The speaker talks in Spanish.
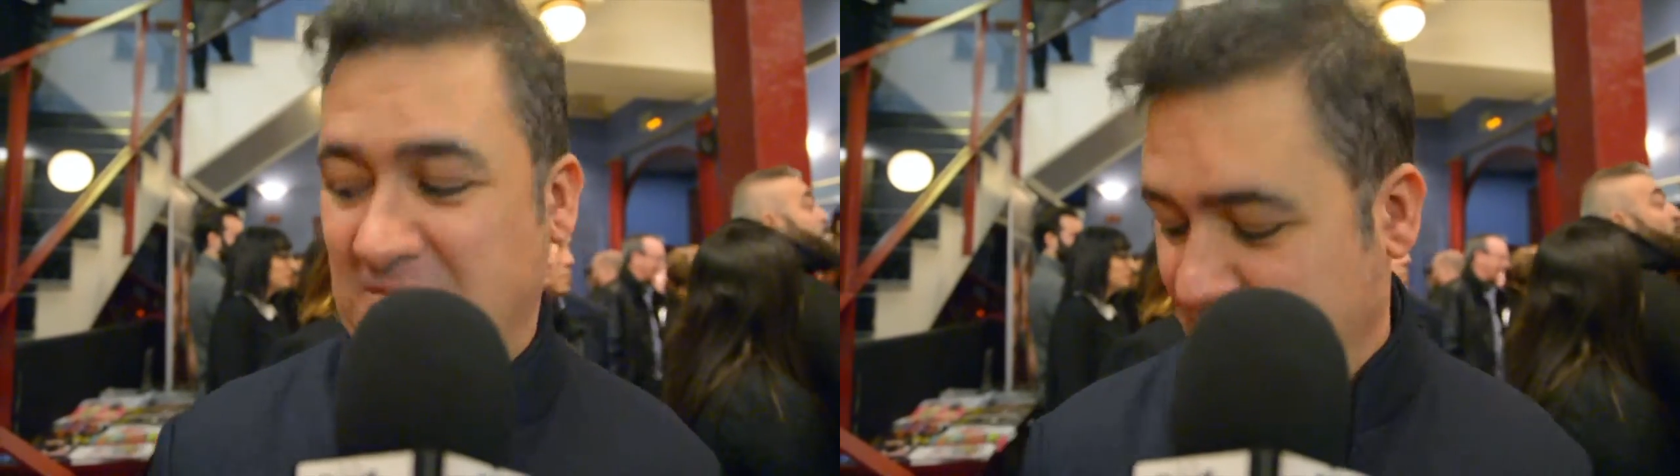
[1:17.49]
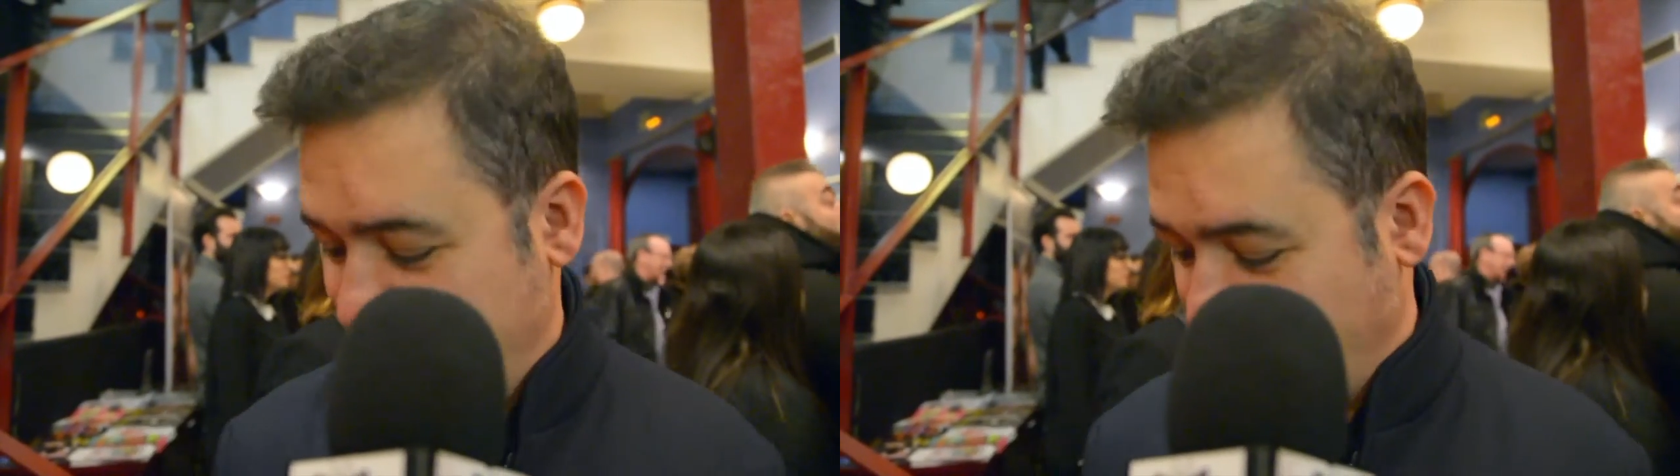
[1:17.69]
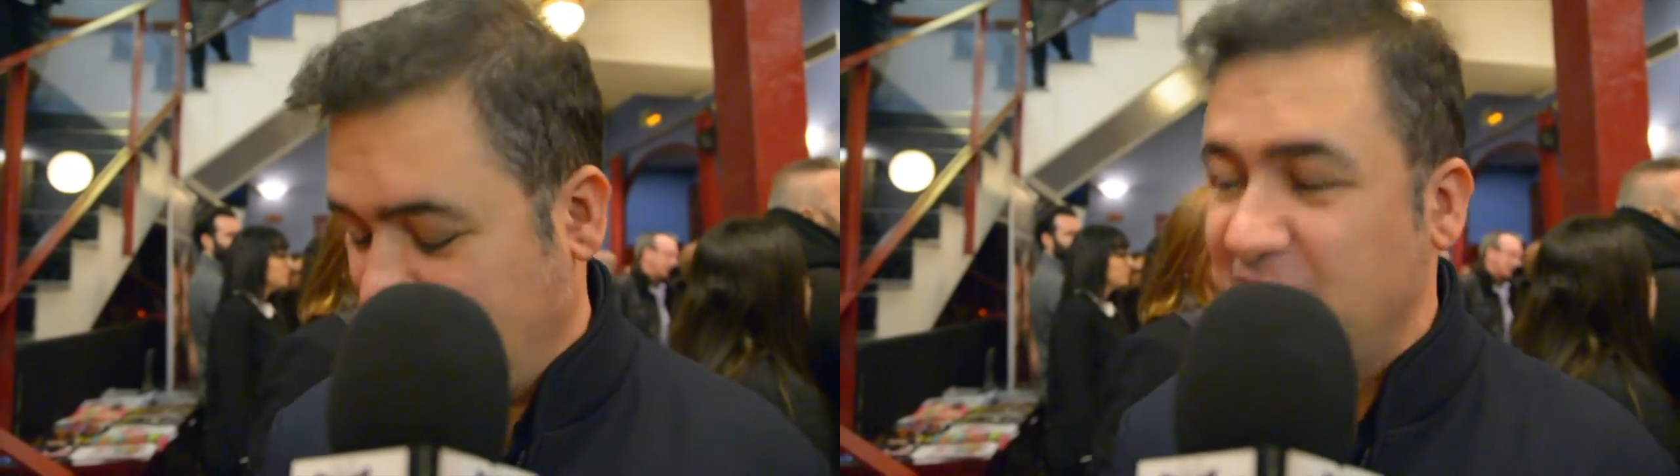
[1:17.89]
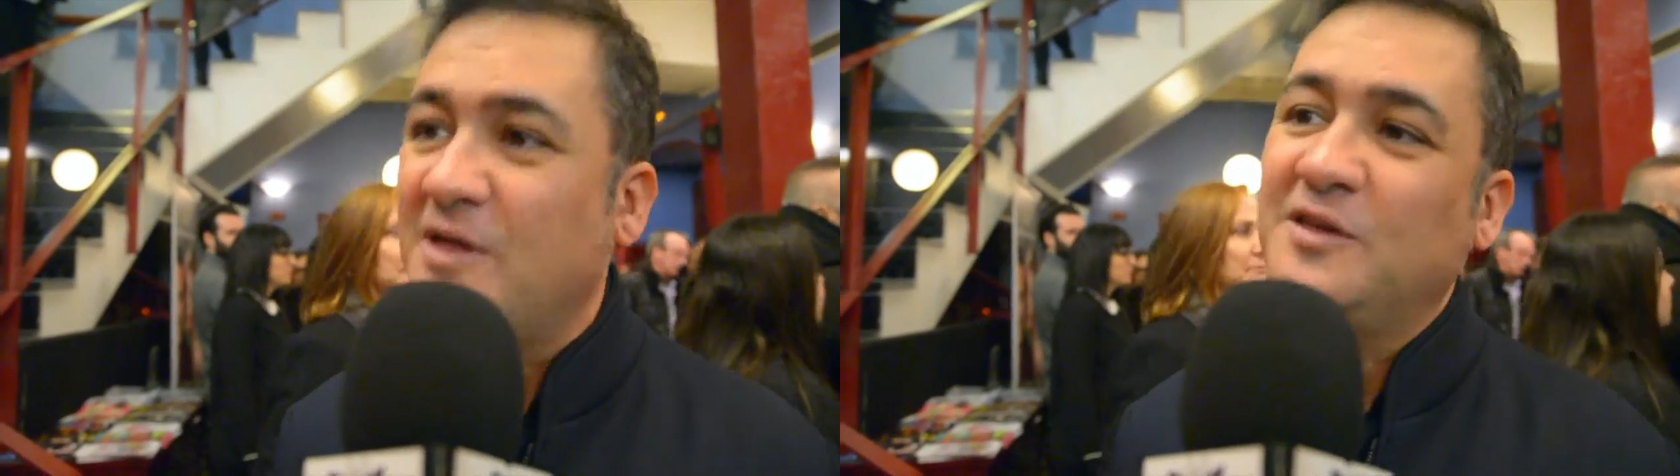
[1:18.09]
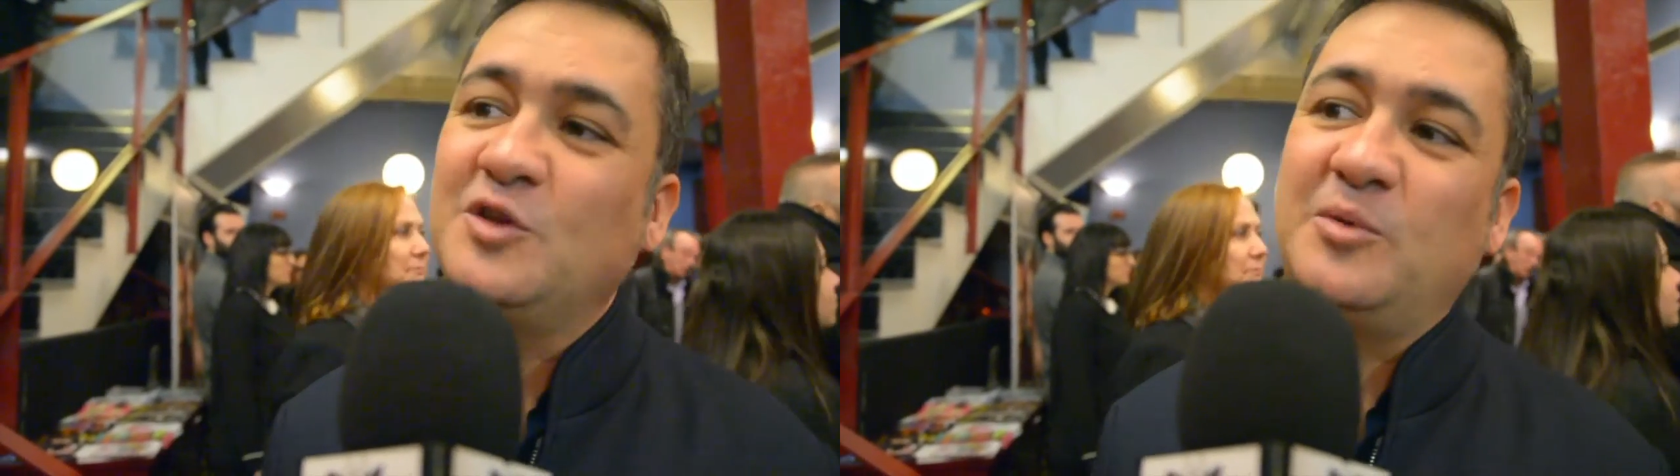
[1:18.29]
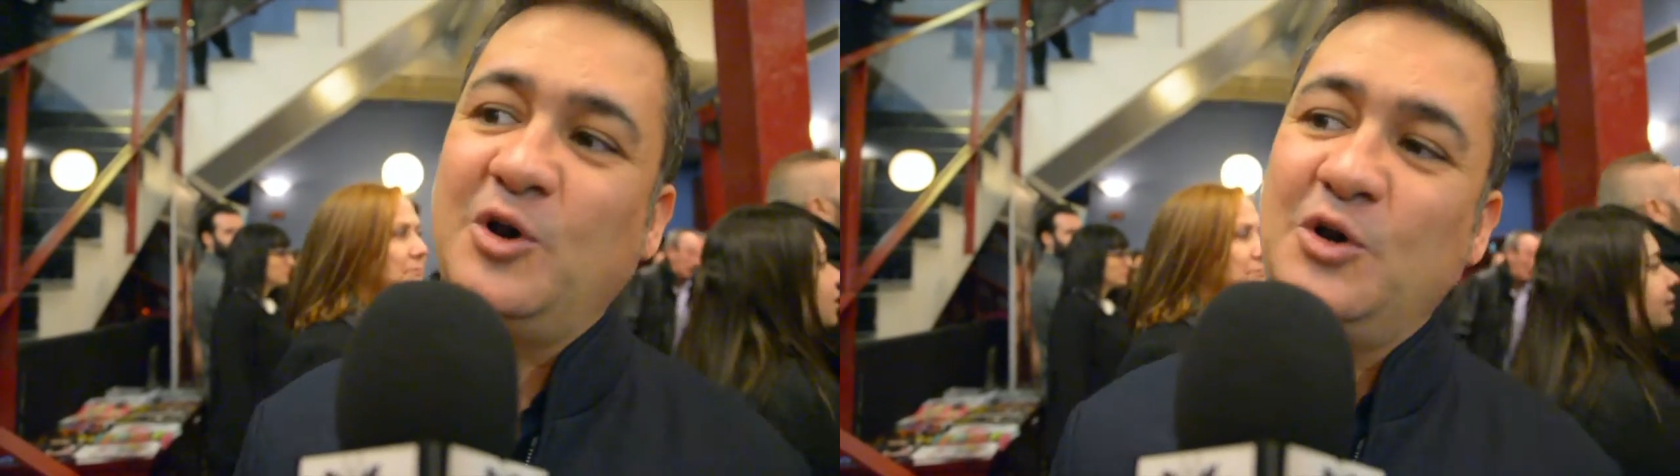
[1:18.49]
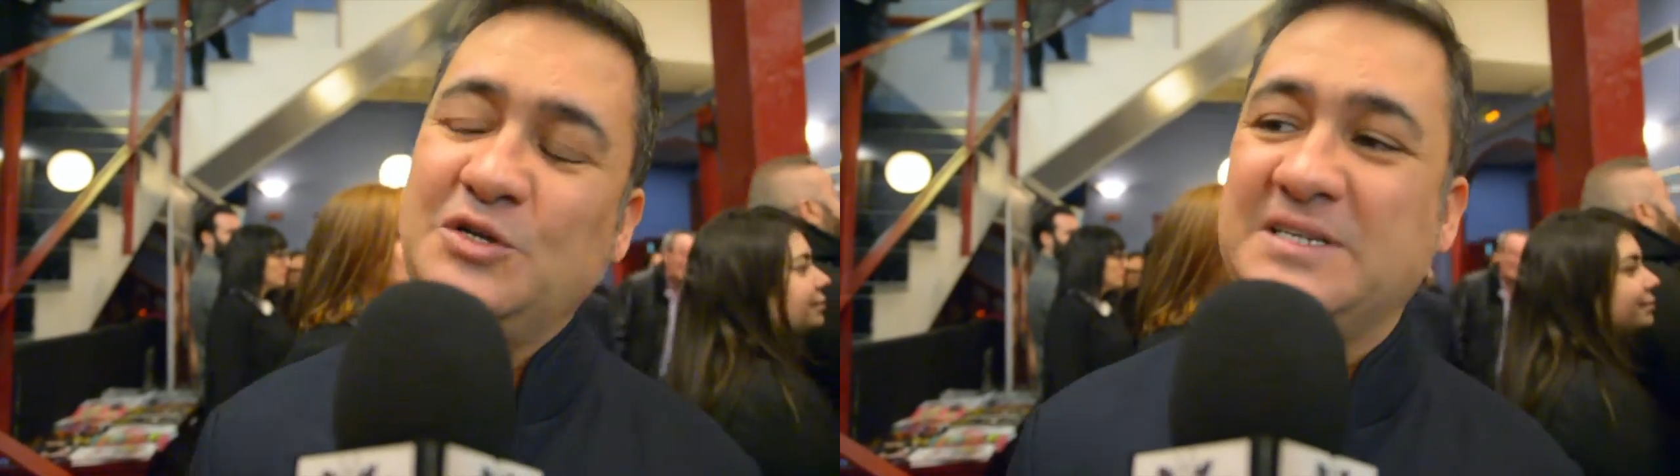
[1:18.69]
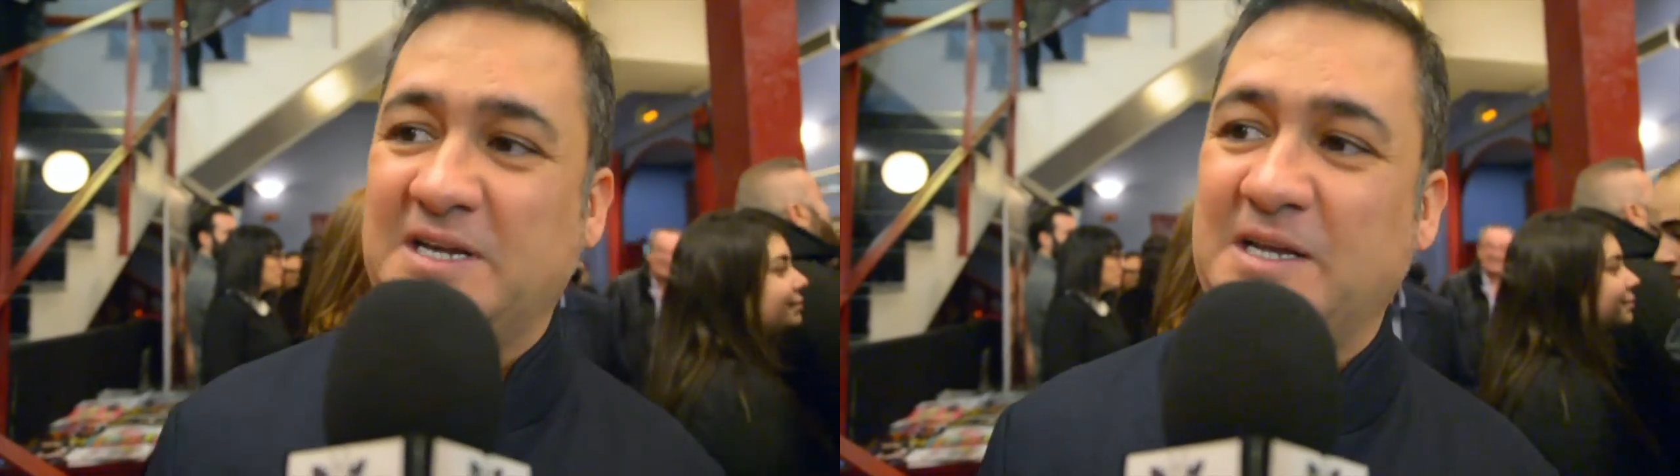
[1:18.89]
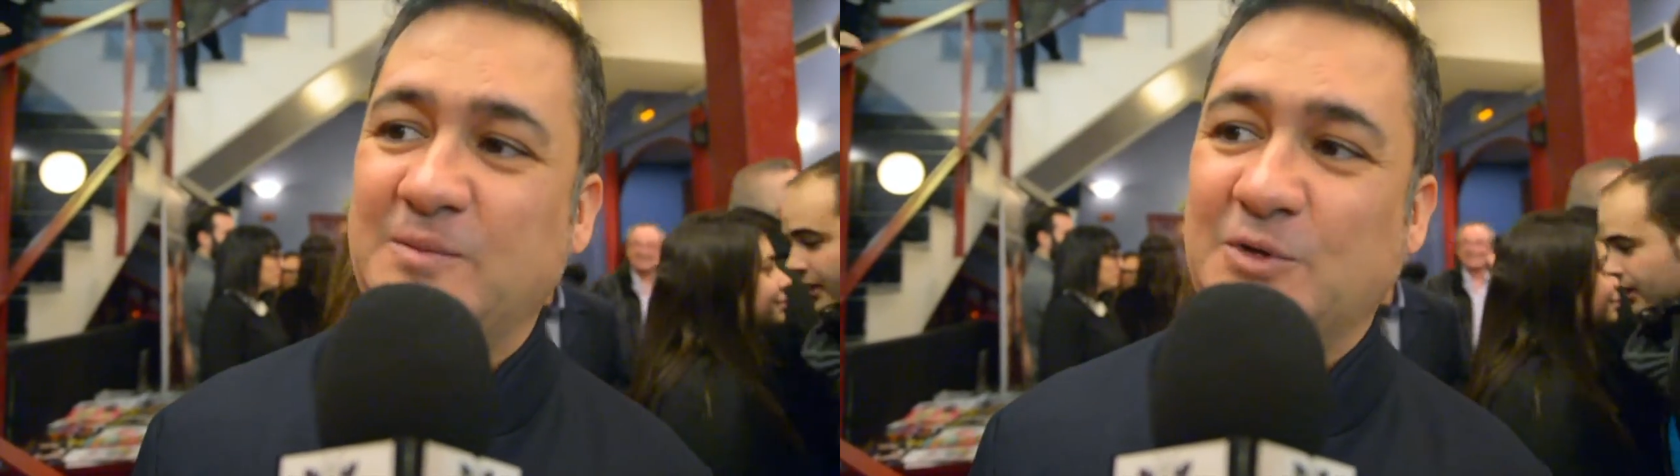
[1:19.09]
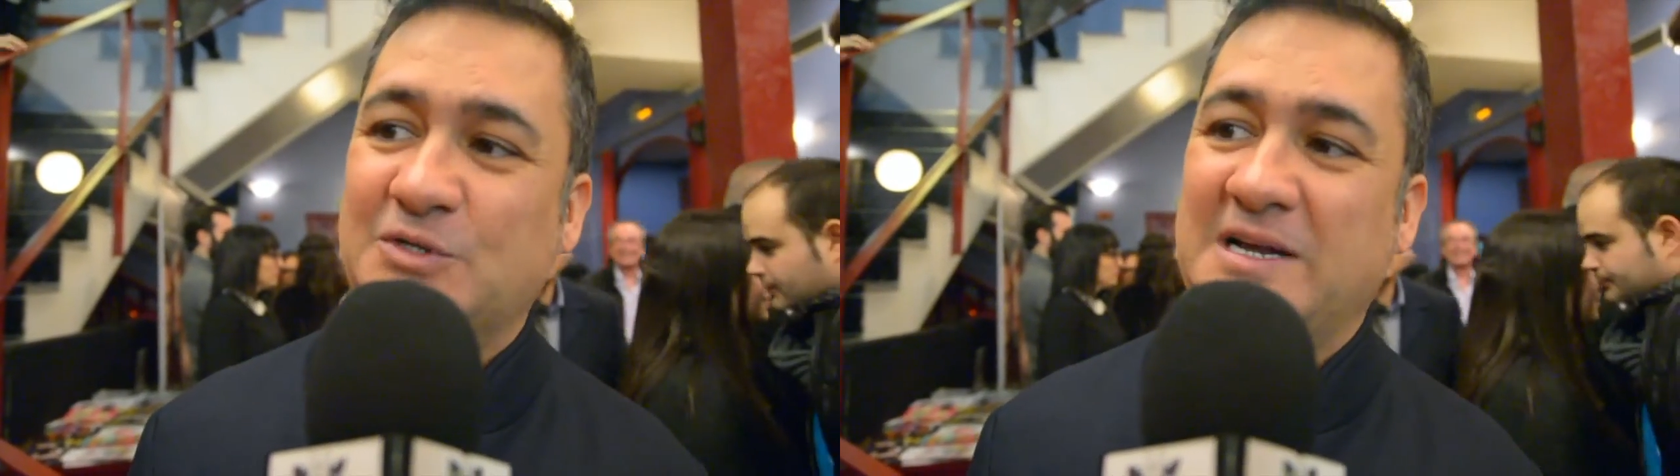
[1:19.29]
y llevamos todo el año haciendo bolos y
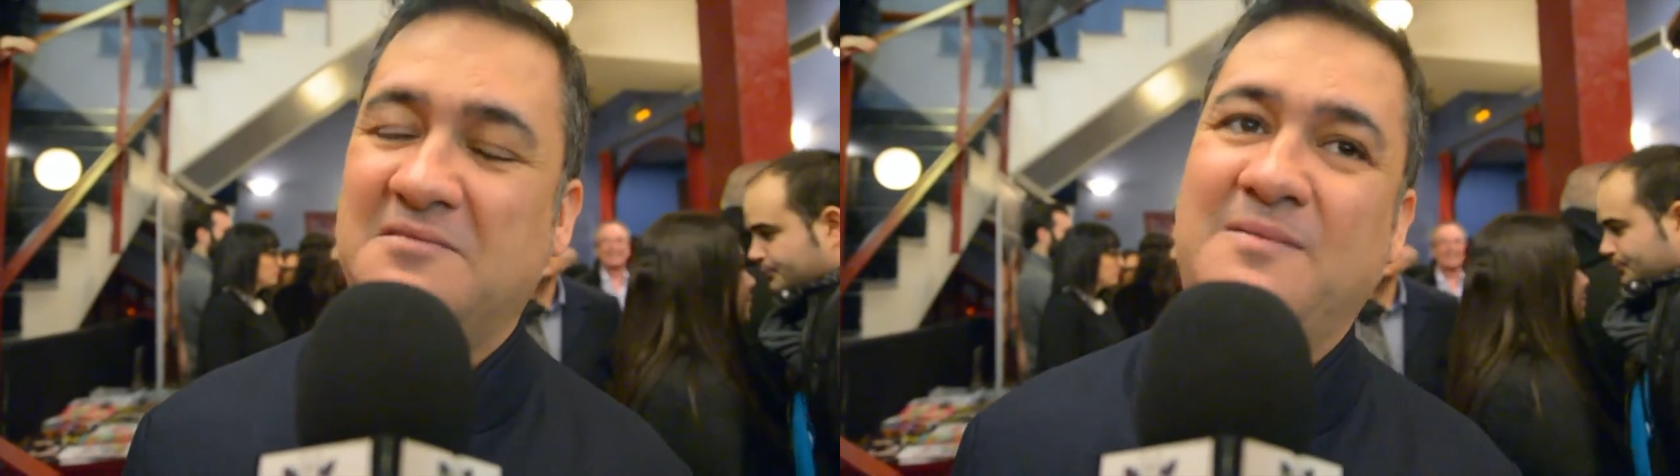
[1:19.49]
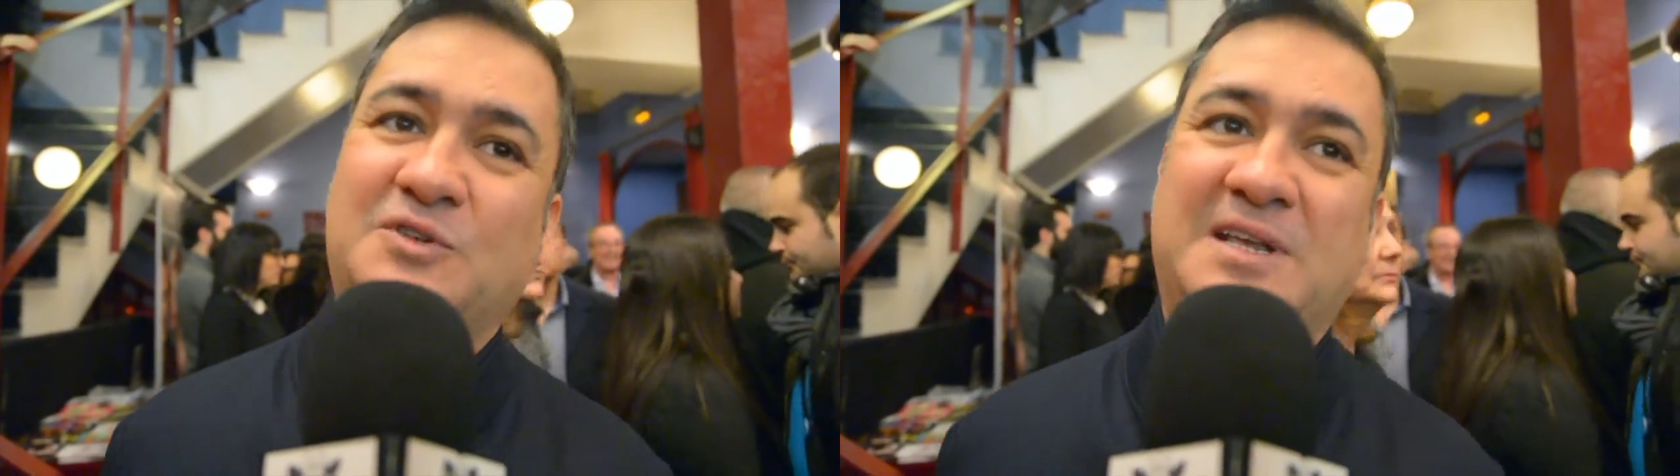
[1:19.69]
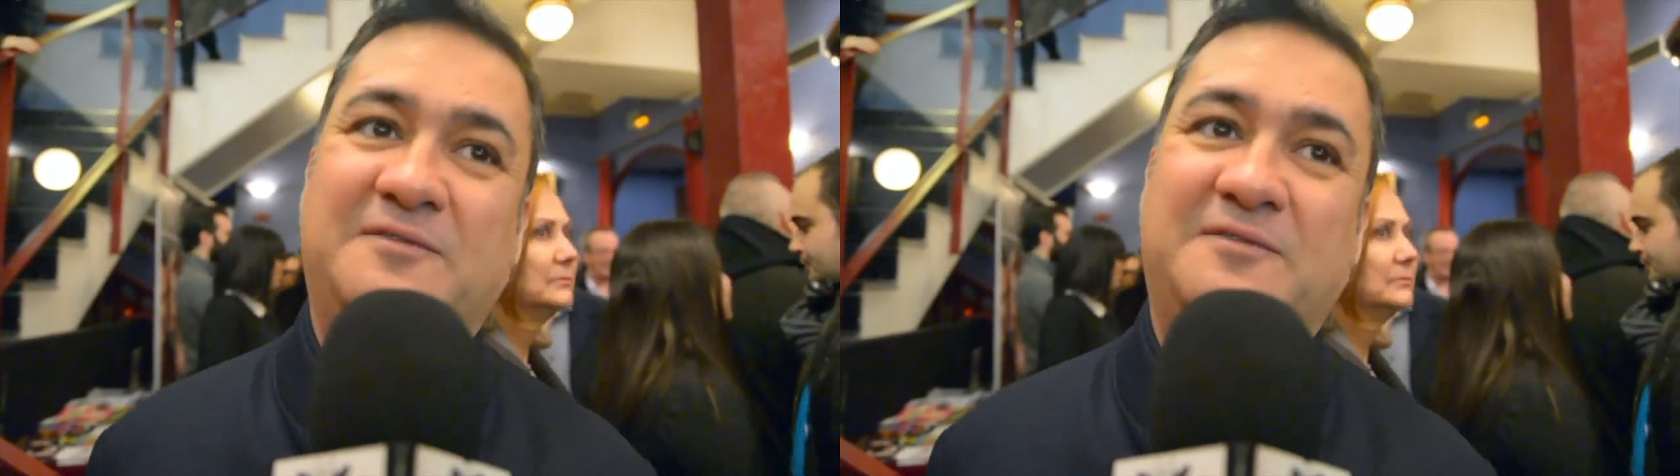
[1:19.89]
seguimos. Ahora